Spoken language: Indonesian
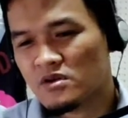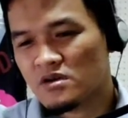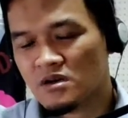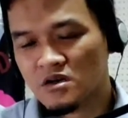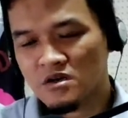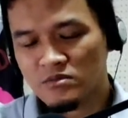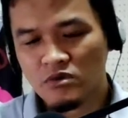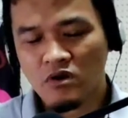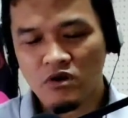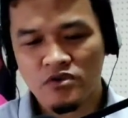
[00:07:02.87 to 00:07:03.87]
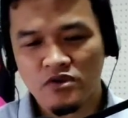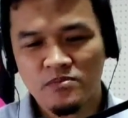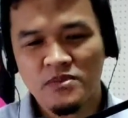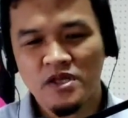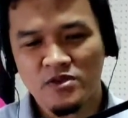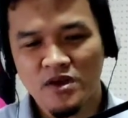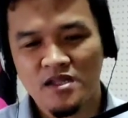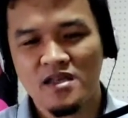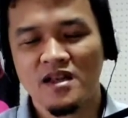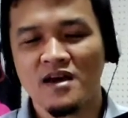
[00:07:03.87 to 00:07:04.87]
uh, eh, mukhotobnya itu
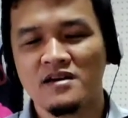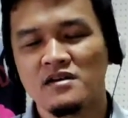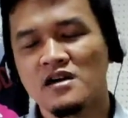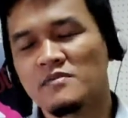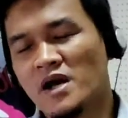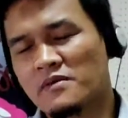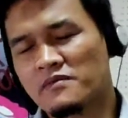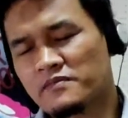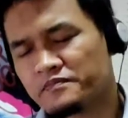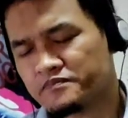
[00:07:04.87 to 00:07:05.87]
adalah uh, maaf